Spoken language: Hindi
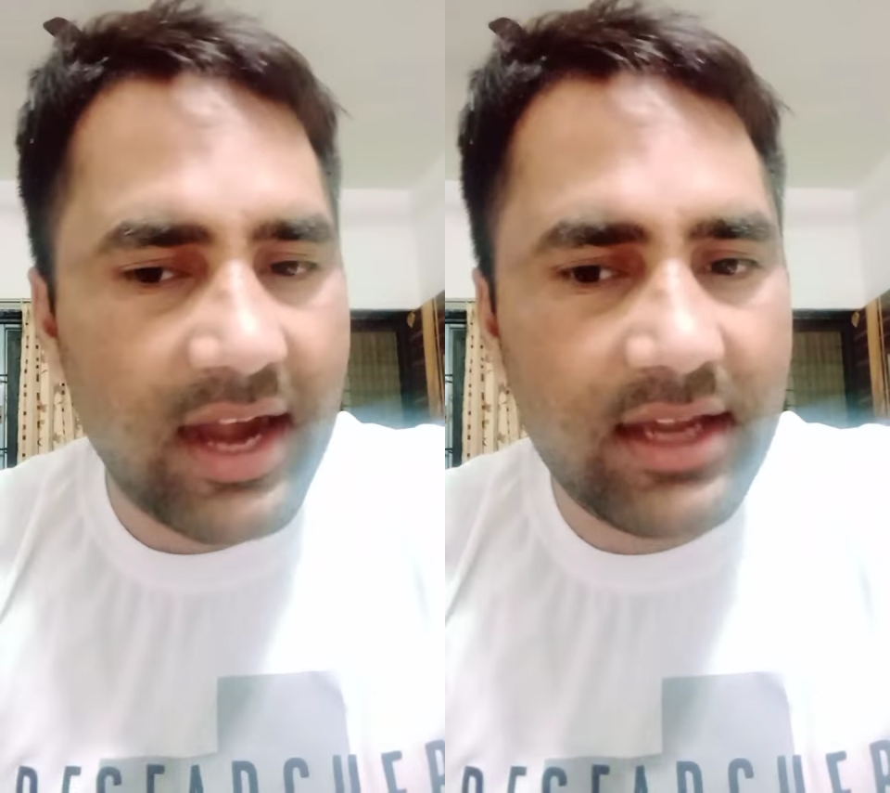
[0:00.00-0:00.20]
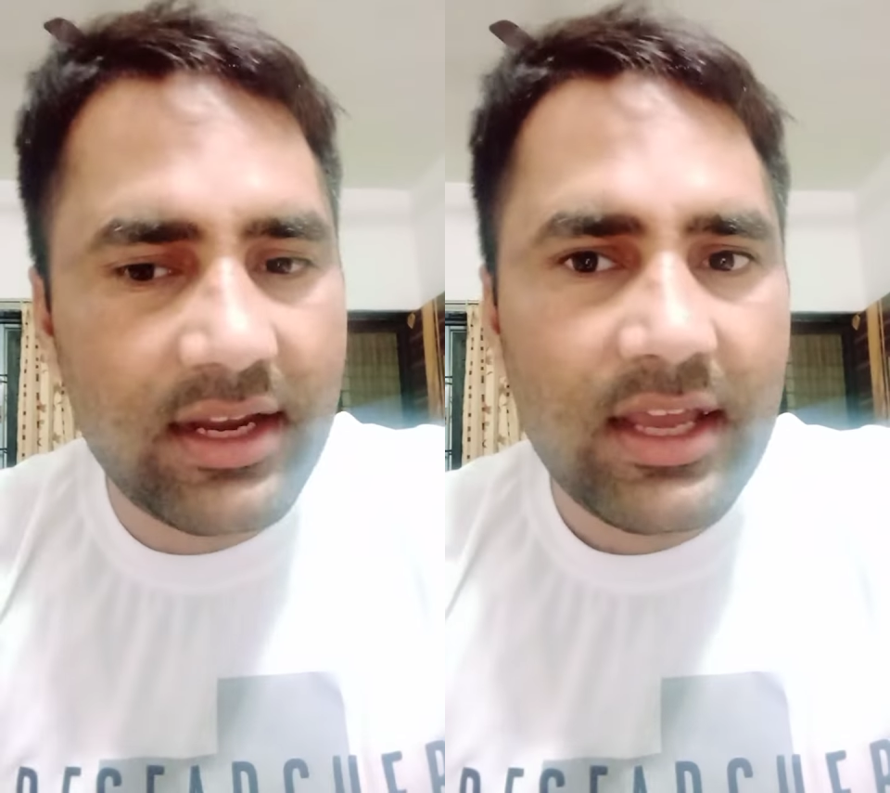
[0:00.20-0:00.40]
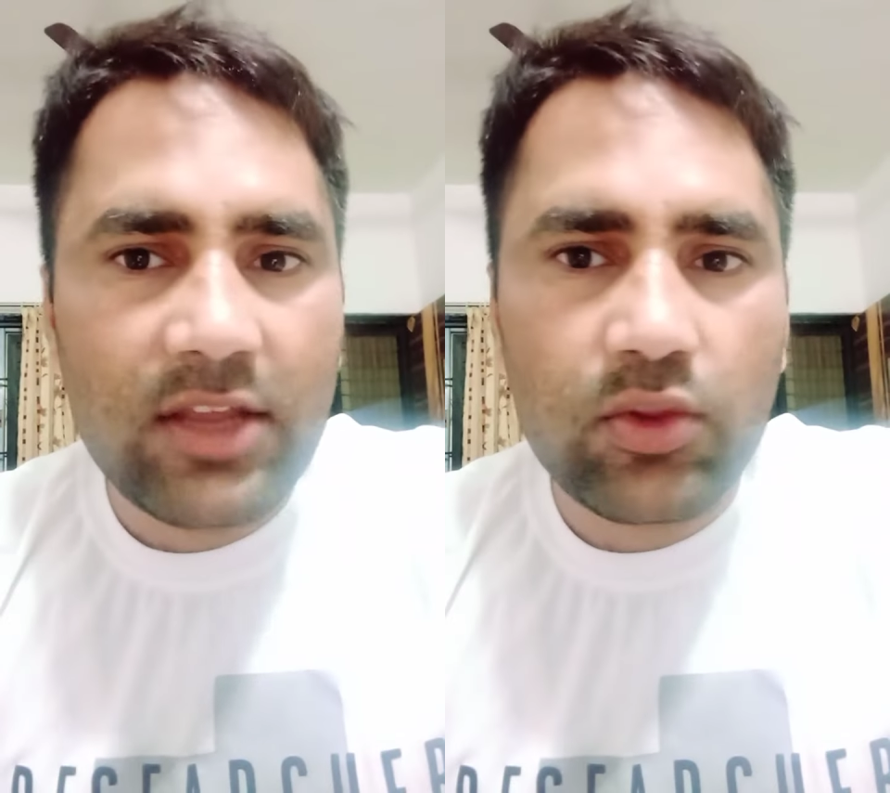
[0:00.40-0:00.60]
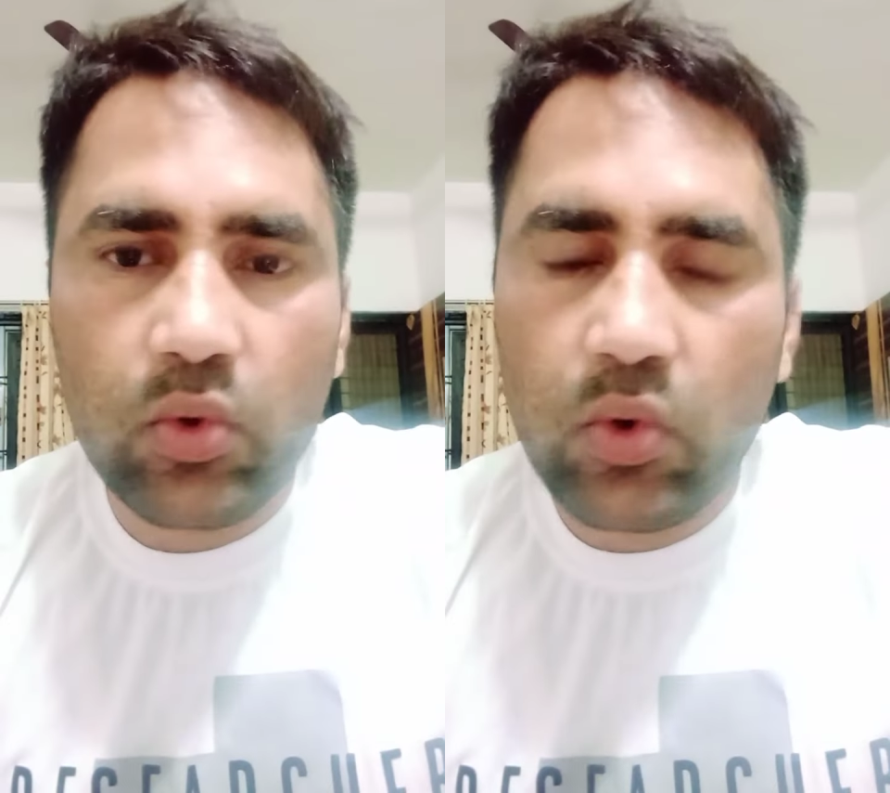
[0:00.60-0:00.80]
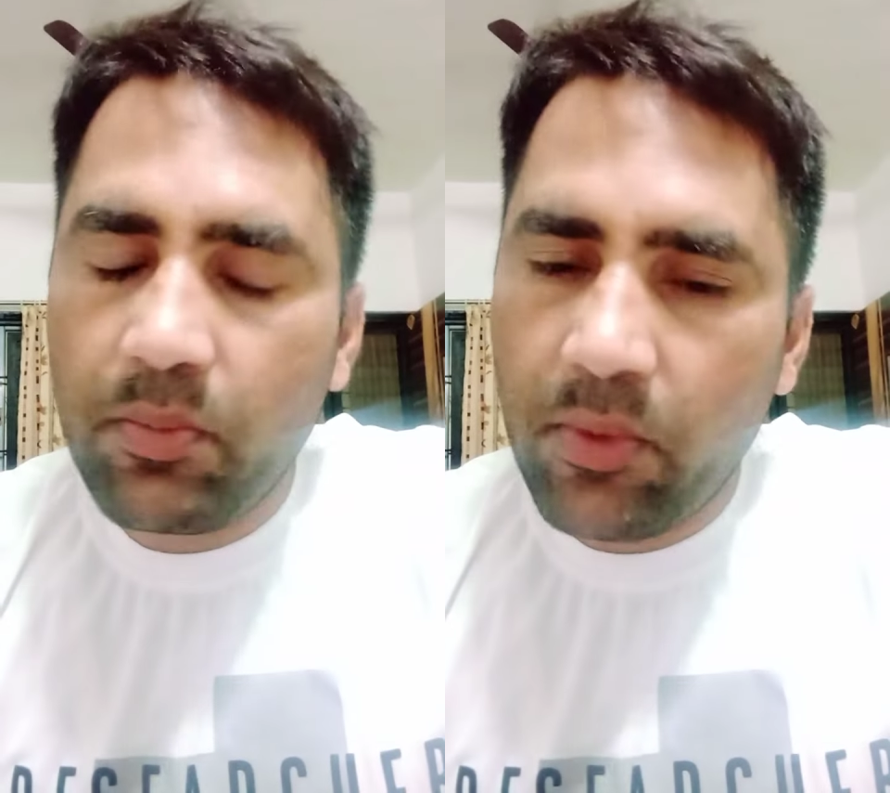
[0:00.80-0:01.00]
राइट
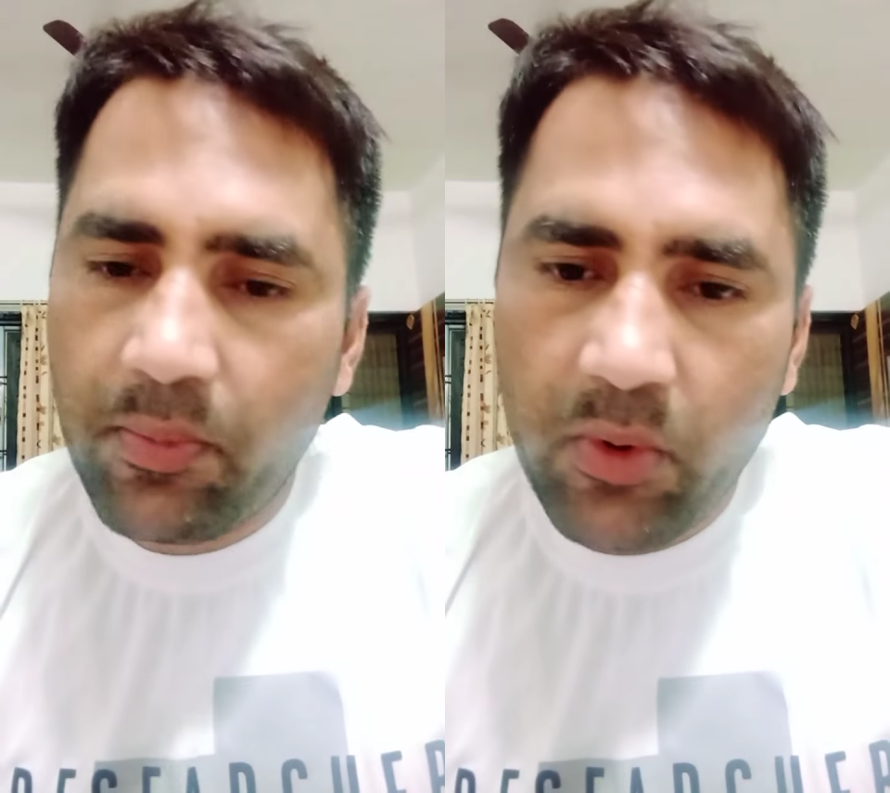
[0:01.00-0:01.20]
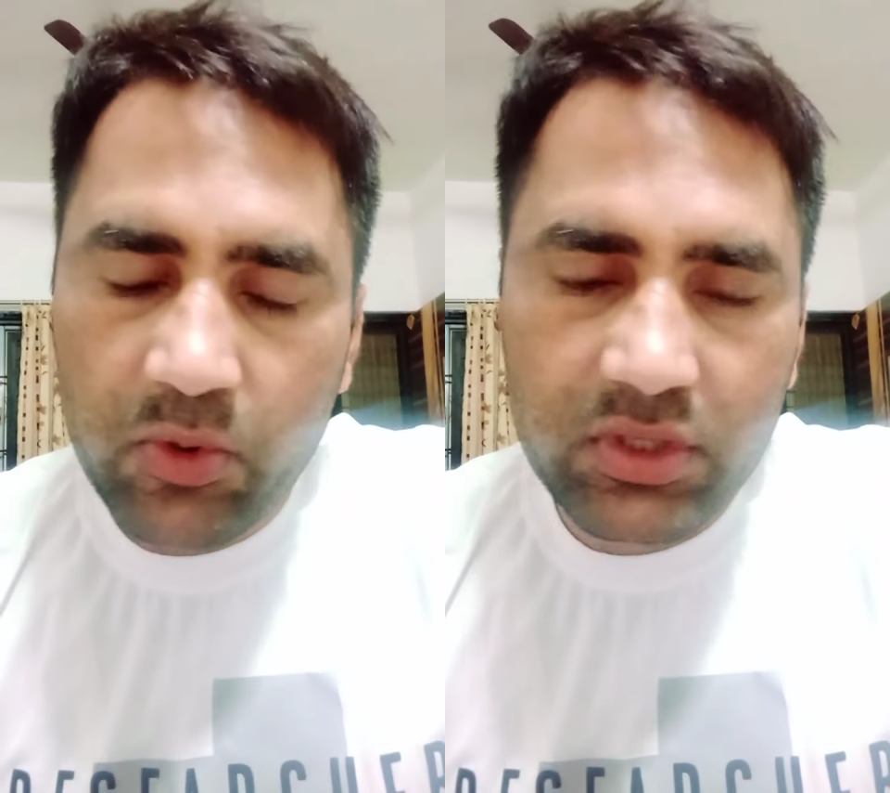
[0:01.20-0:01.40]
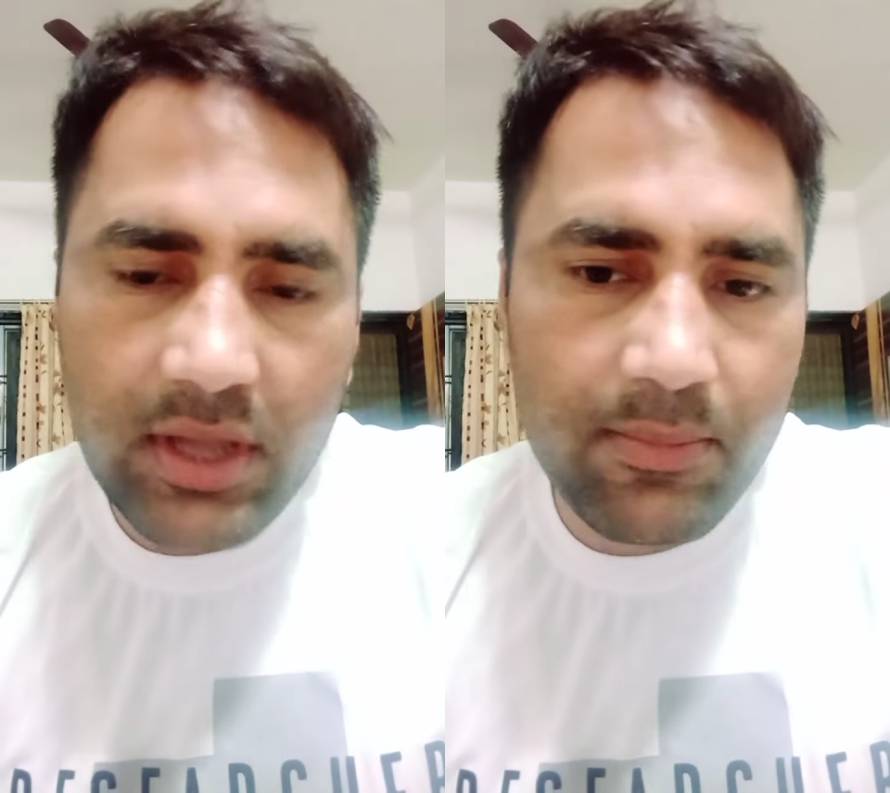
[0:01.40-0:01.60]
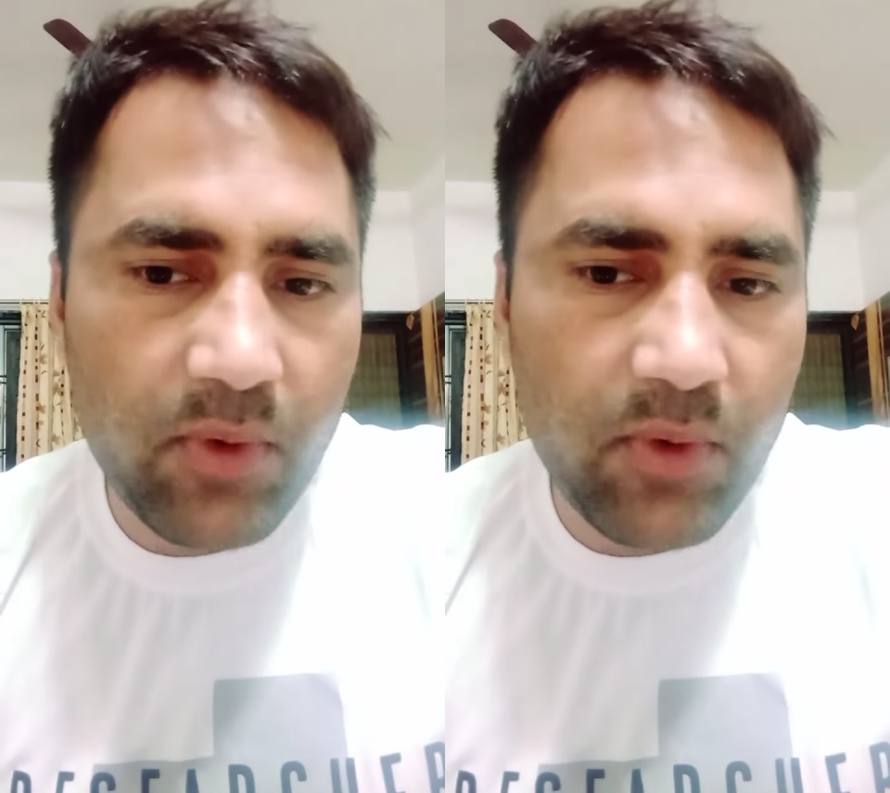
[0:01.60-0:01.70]
तो वो उसका